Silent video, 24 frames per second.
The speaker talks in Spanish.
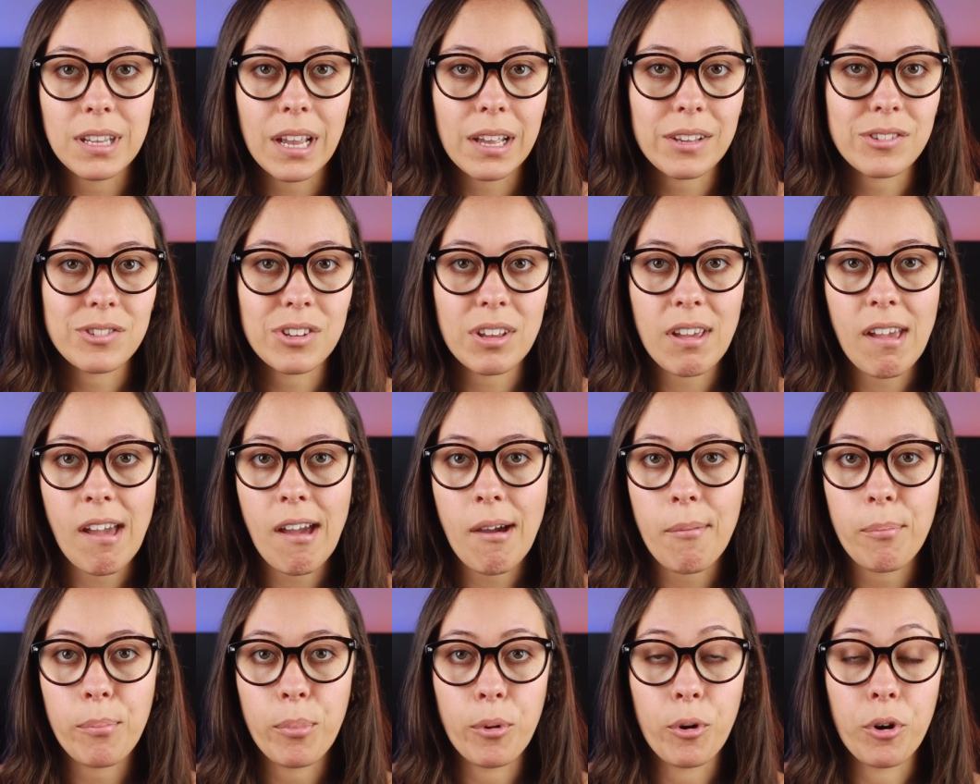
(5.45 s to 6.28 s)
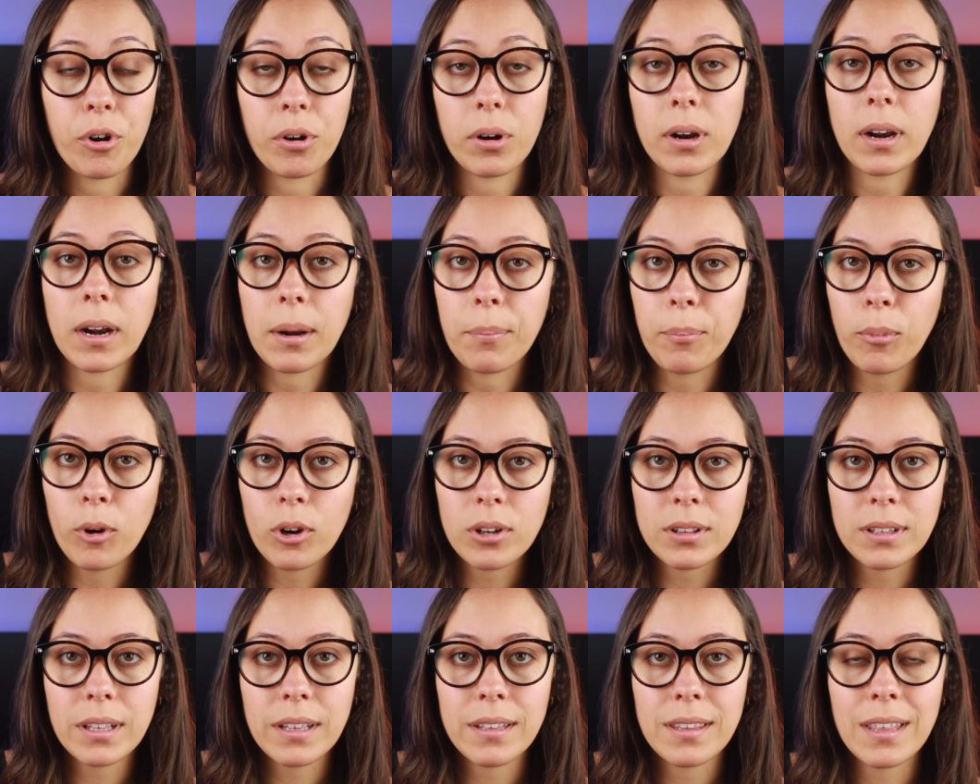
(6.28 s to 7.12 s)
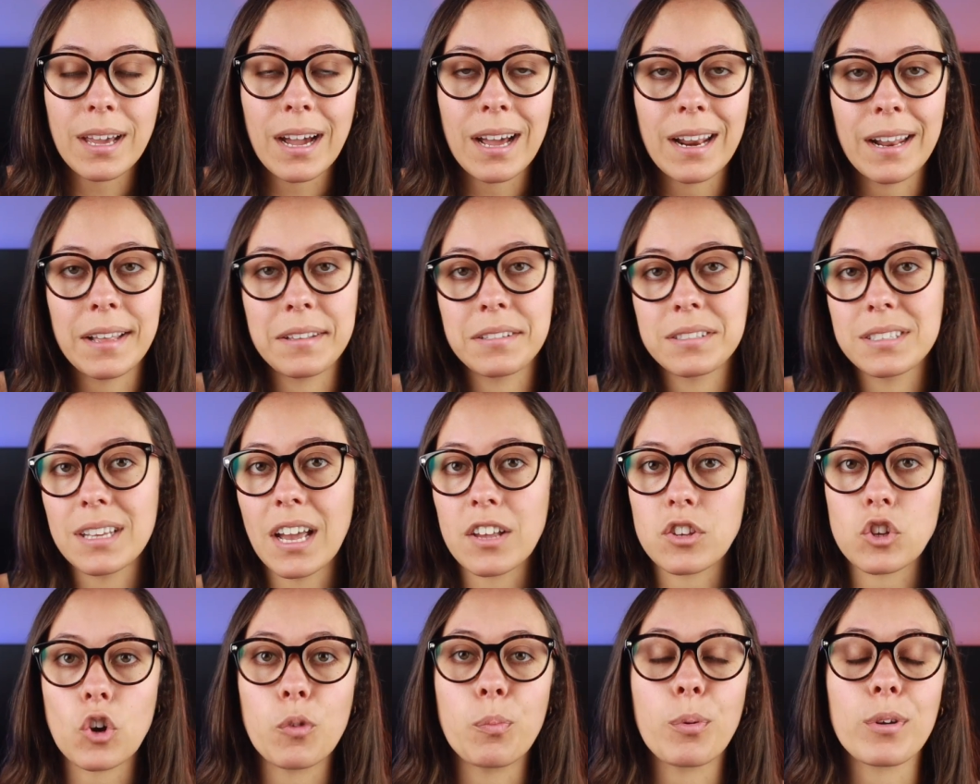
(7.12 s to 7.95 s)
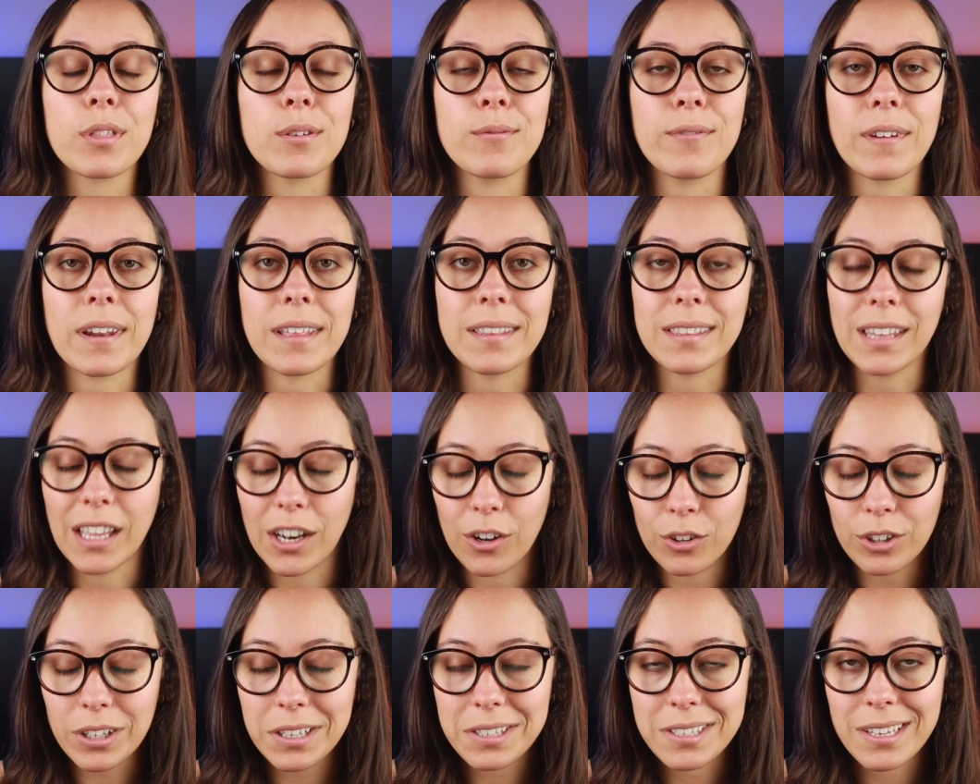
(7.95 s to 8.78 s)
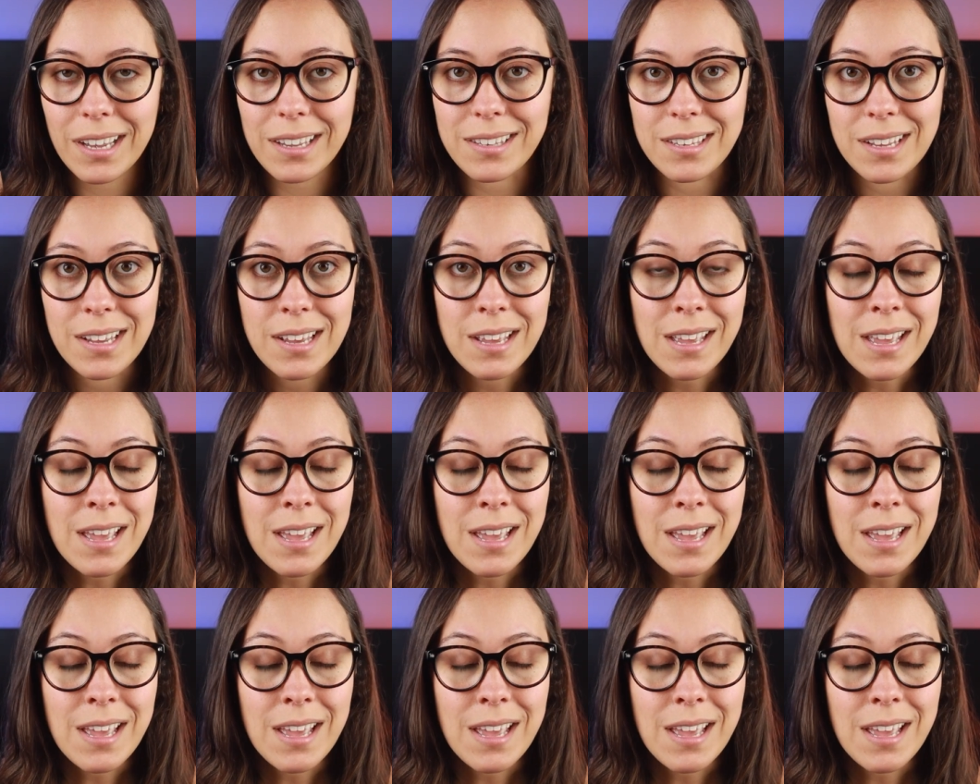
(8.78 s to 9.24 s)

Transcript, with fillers: ya sea por reportes de ganancias o por diferentes noticias.